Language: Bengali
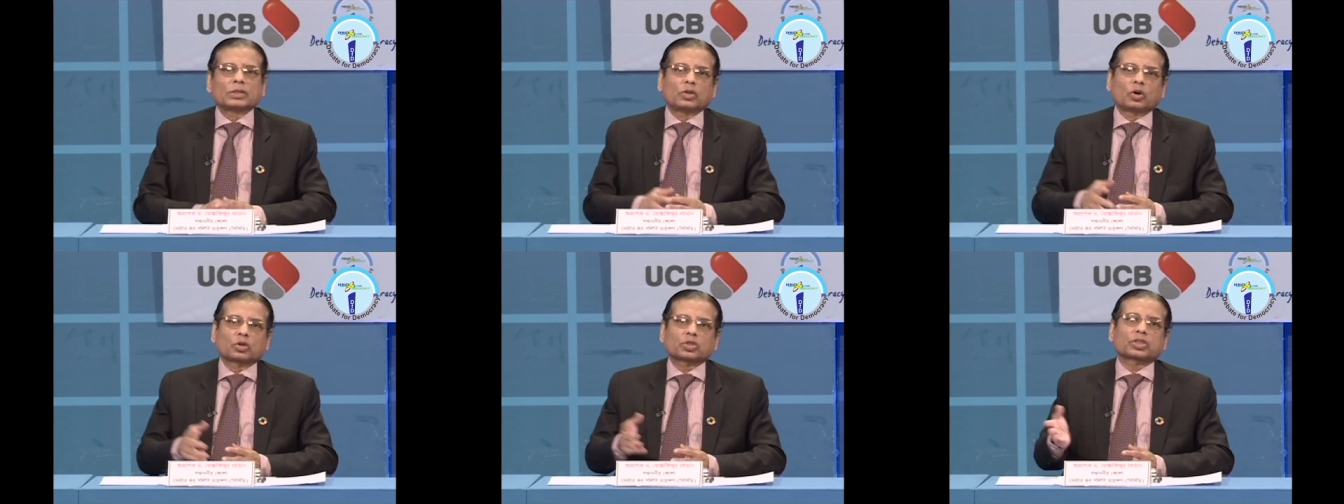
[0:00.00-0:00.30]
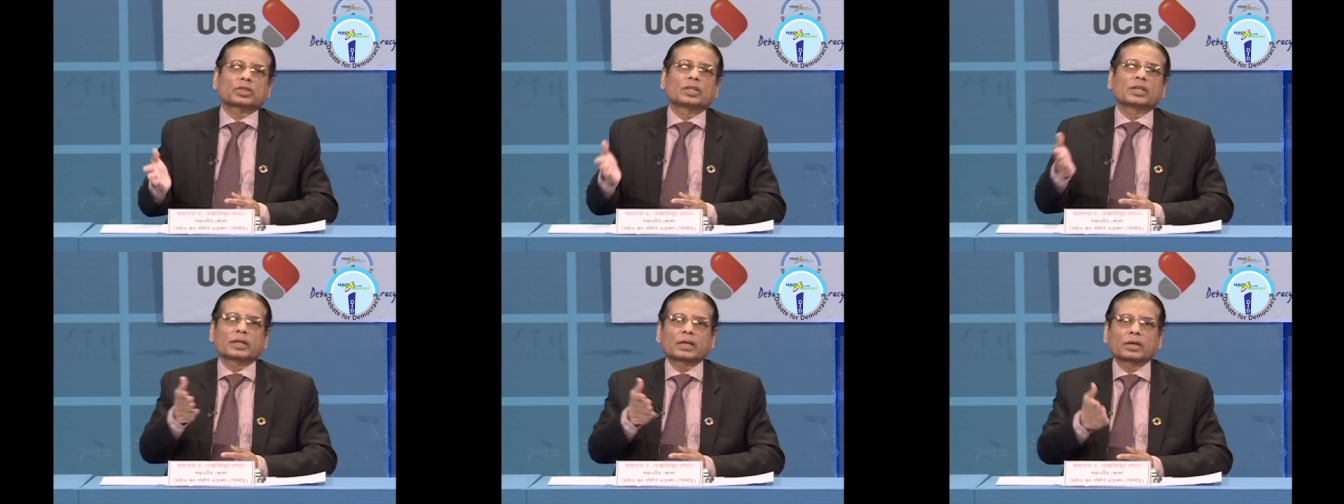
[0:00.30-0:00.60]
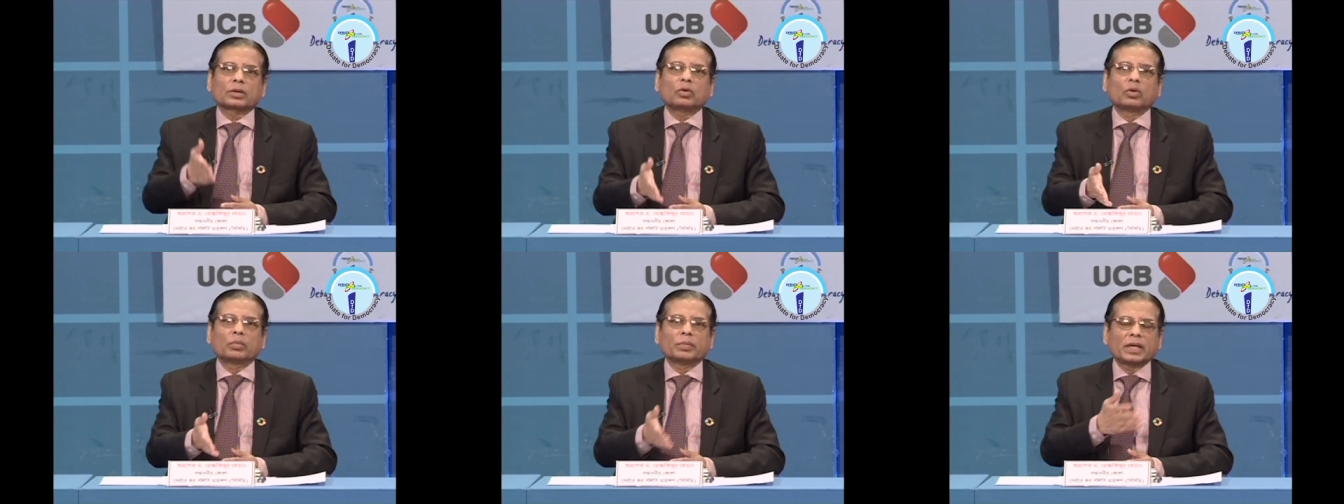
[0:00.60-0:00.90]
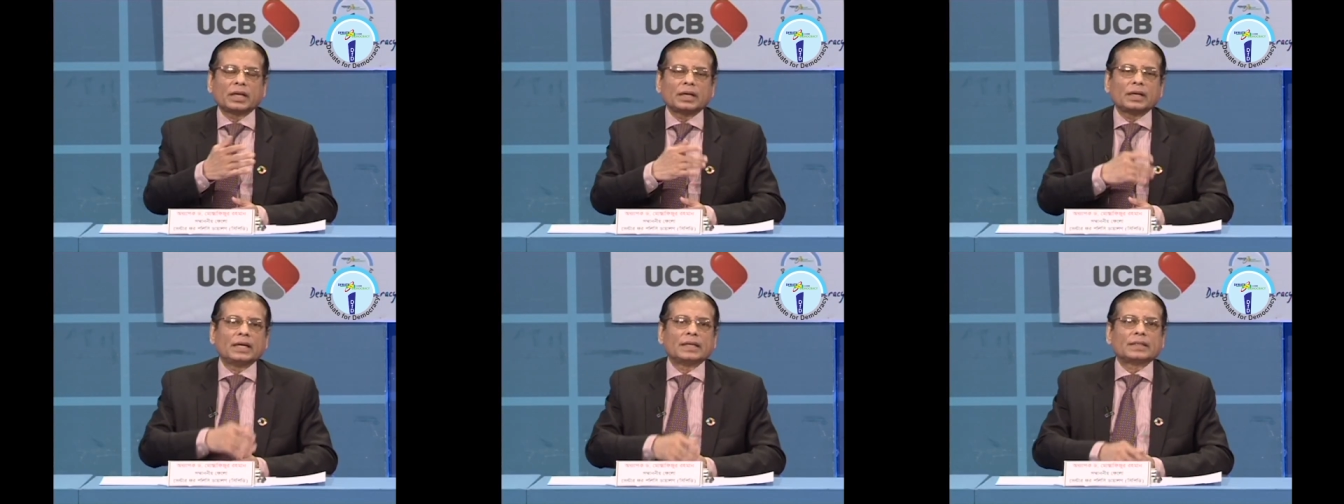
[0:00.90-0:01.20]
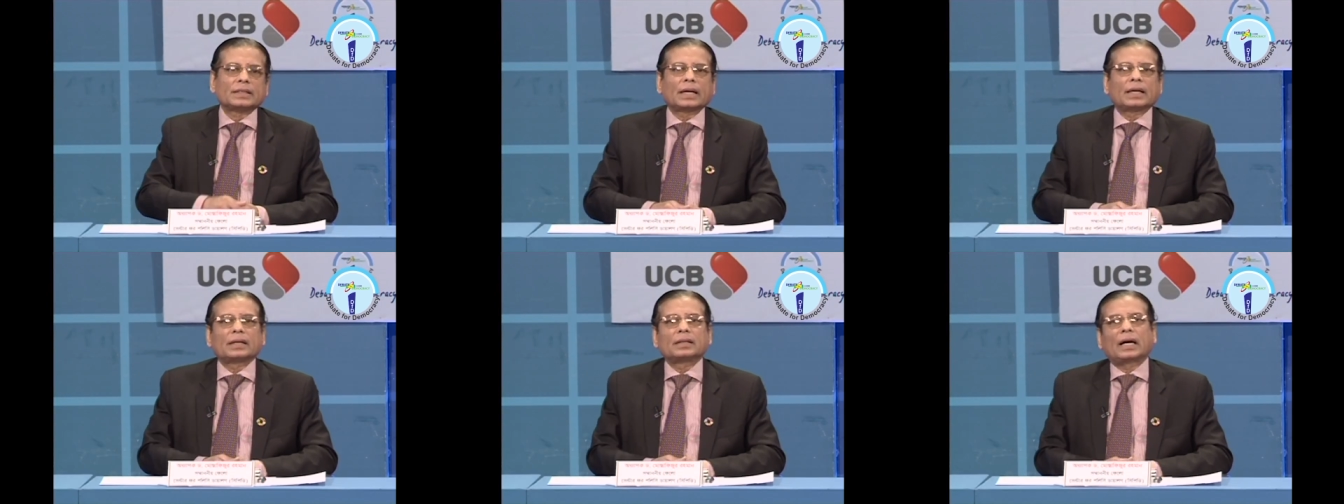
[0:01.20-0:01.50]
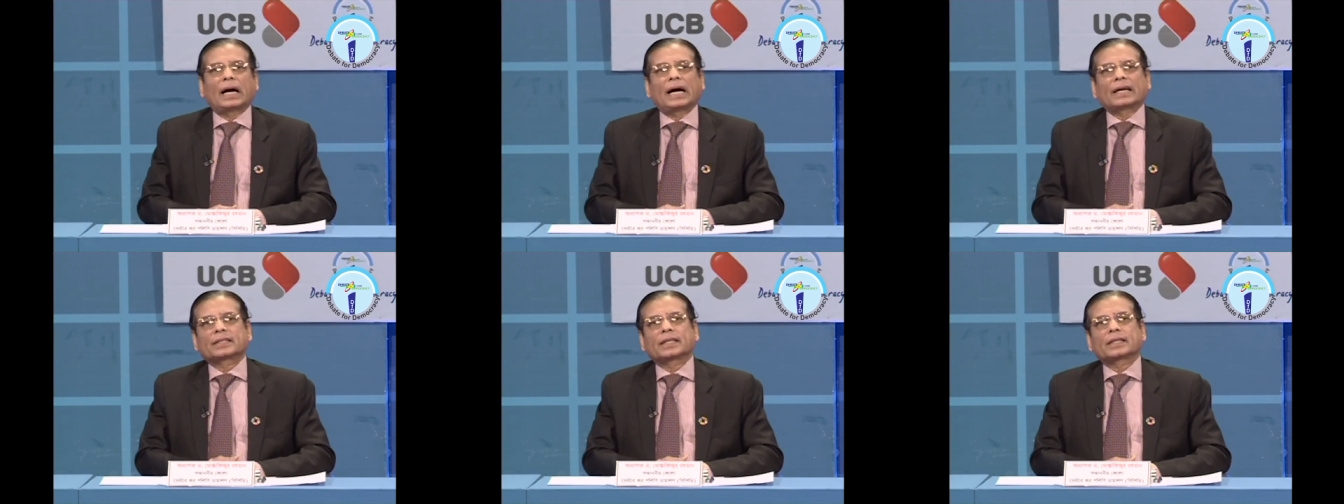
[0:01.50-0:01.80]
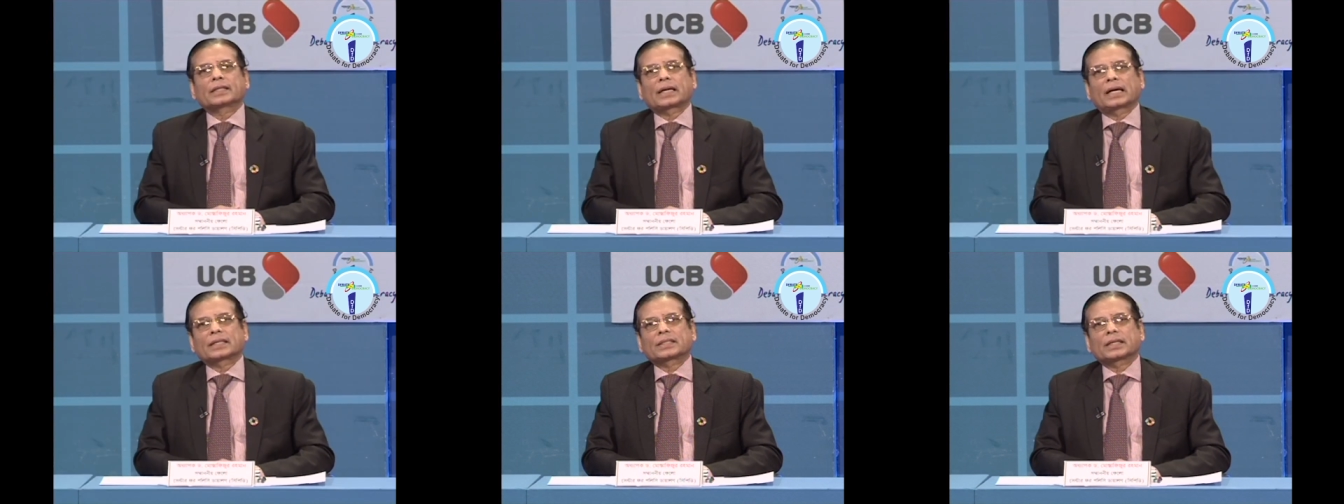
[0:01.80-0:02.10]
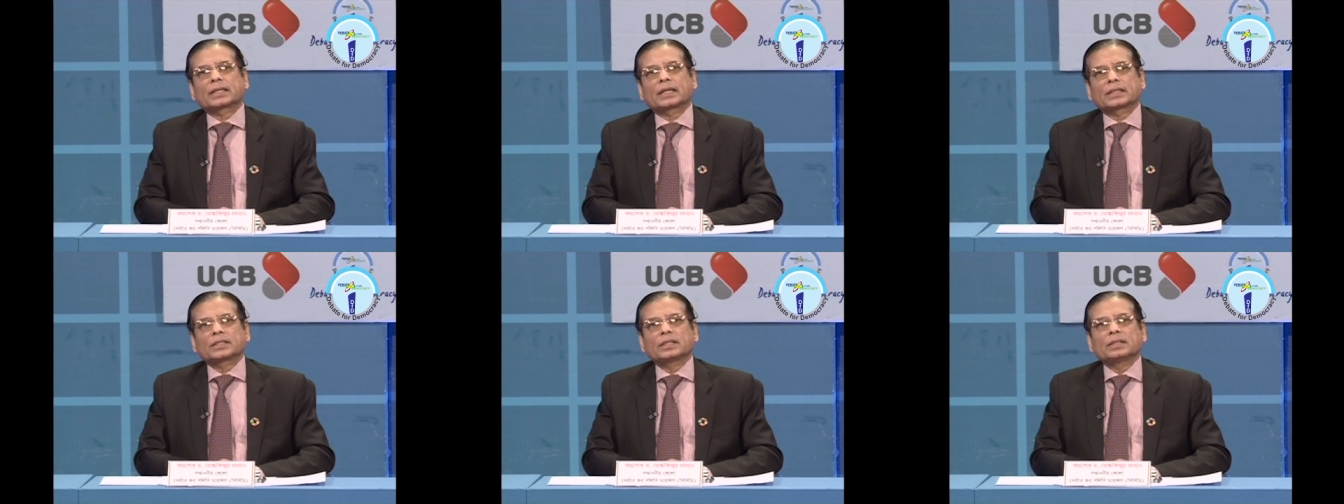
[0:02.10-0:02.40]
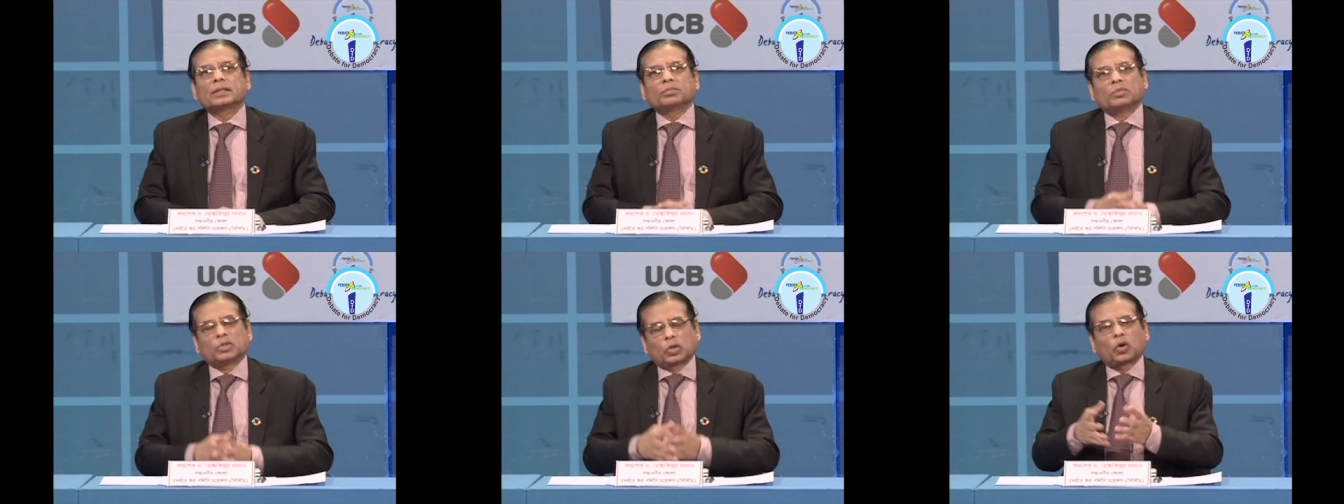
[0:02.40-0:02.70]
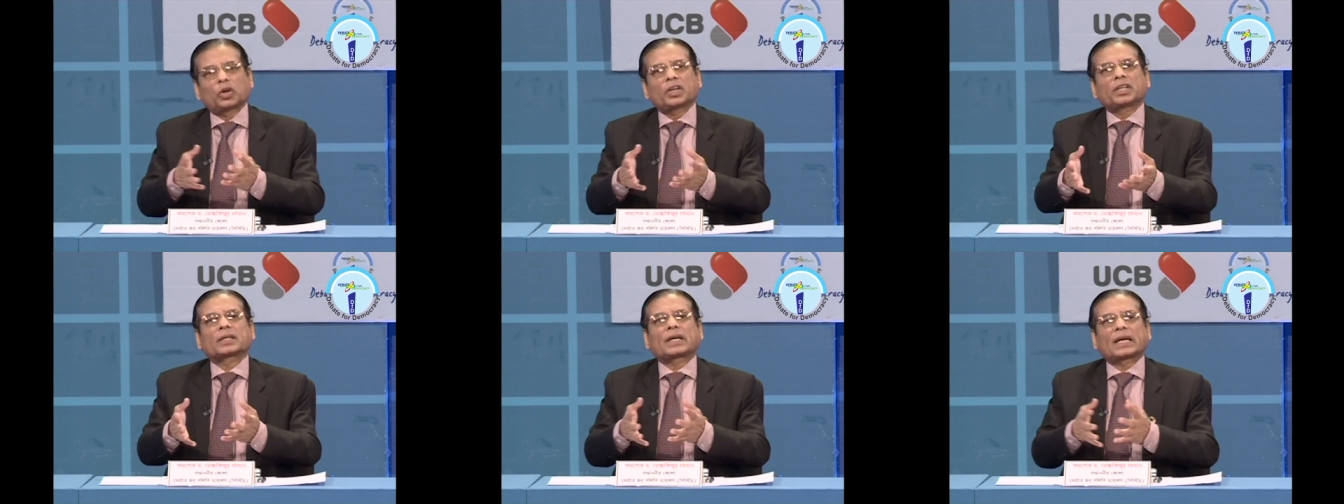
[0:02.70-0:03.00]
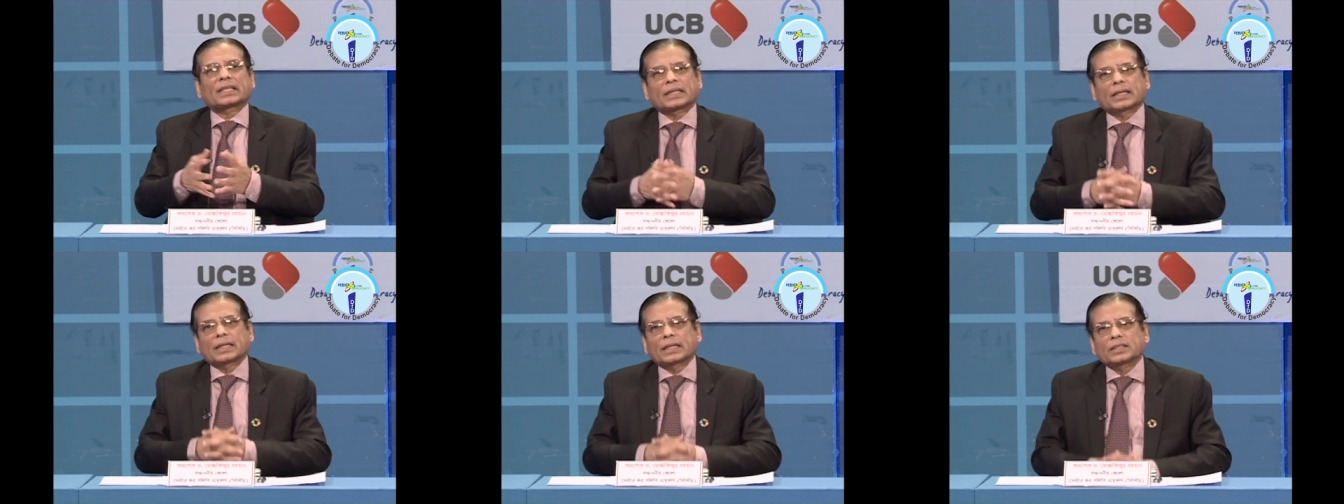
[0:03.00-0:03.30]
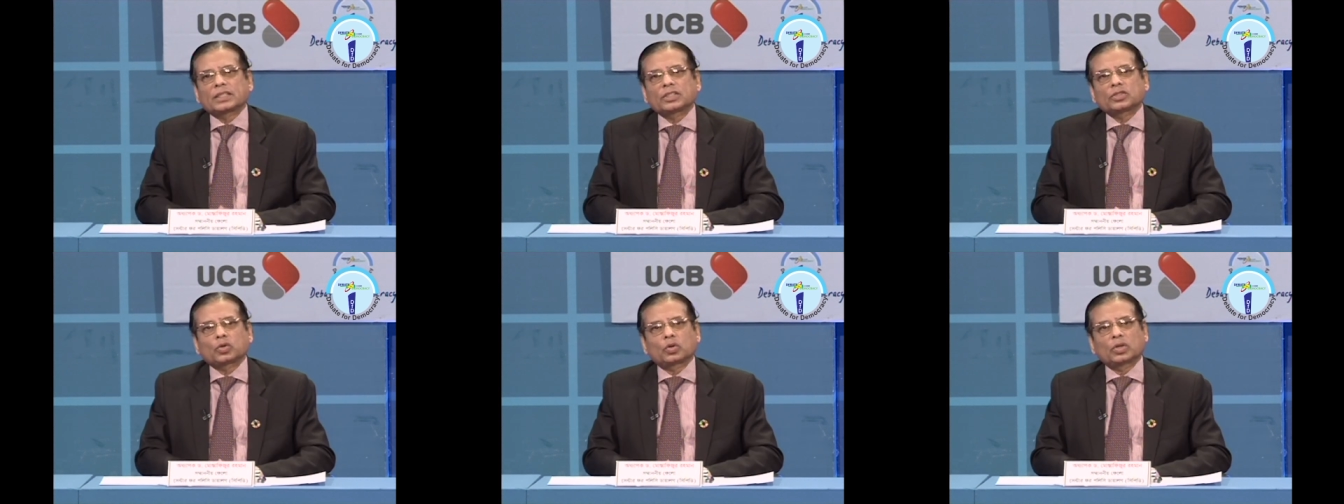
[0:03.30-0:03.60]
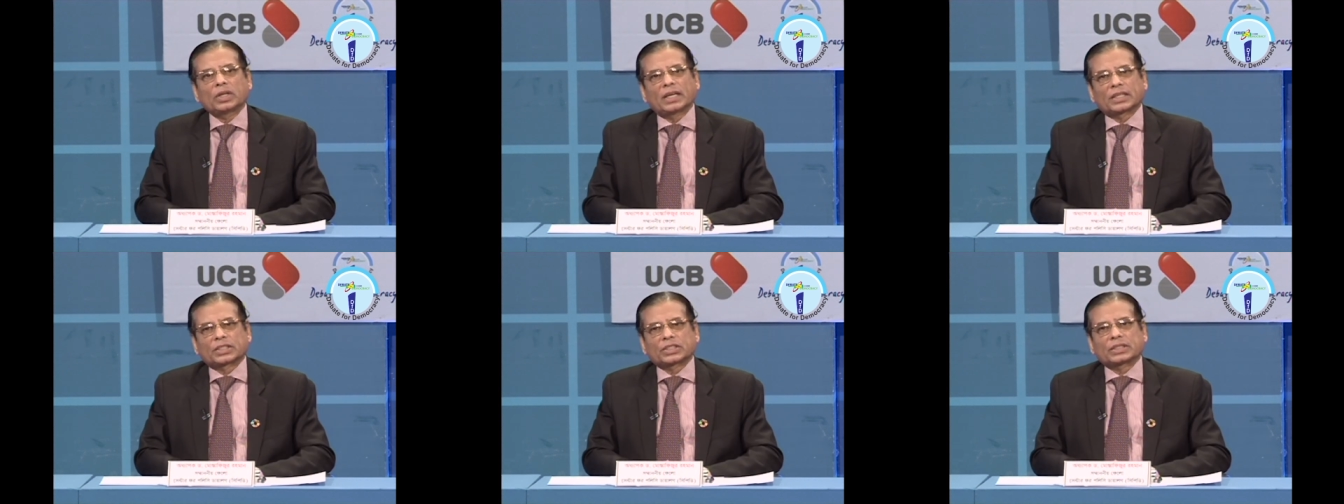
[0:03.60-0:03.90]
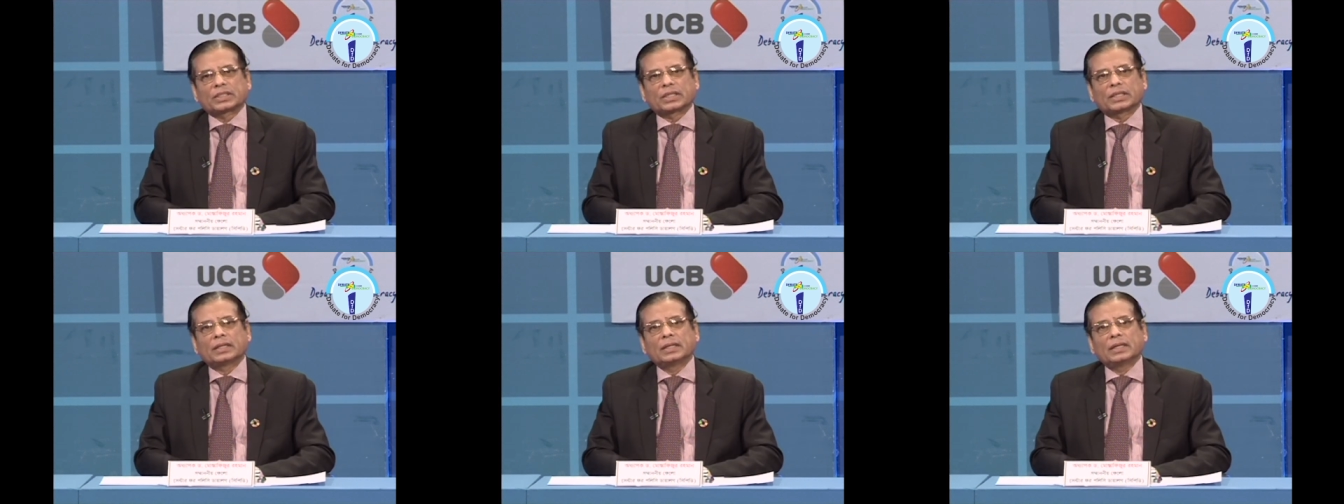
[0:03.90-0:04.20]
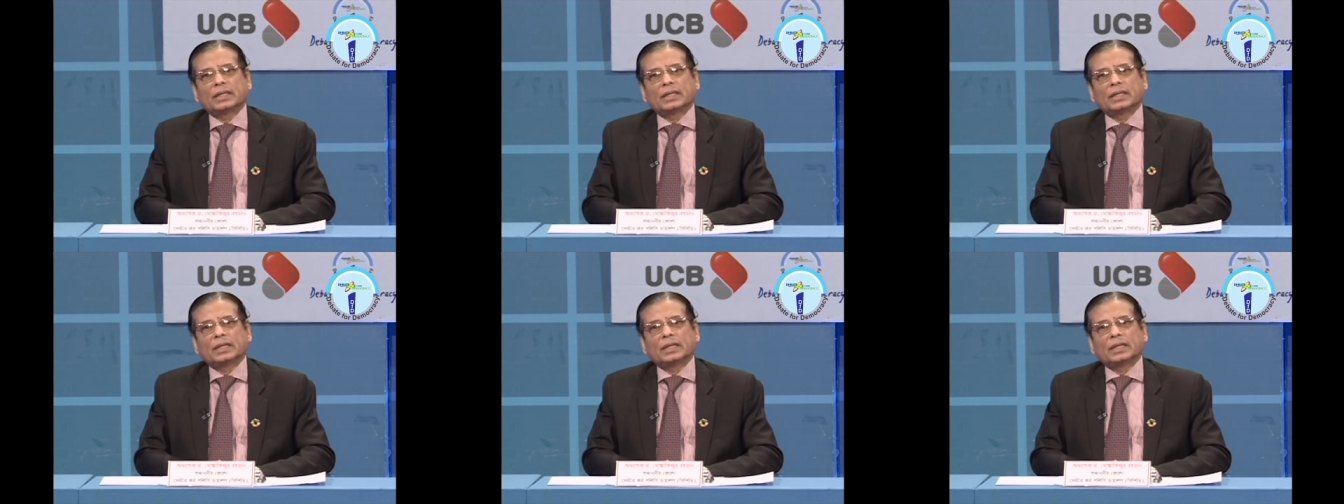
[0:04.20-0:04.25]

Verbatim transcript: দশ থেকে কমে এটা আটের কাছাকাছি নয়ের কাছাকাছি চলে আসছে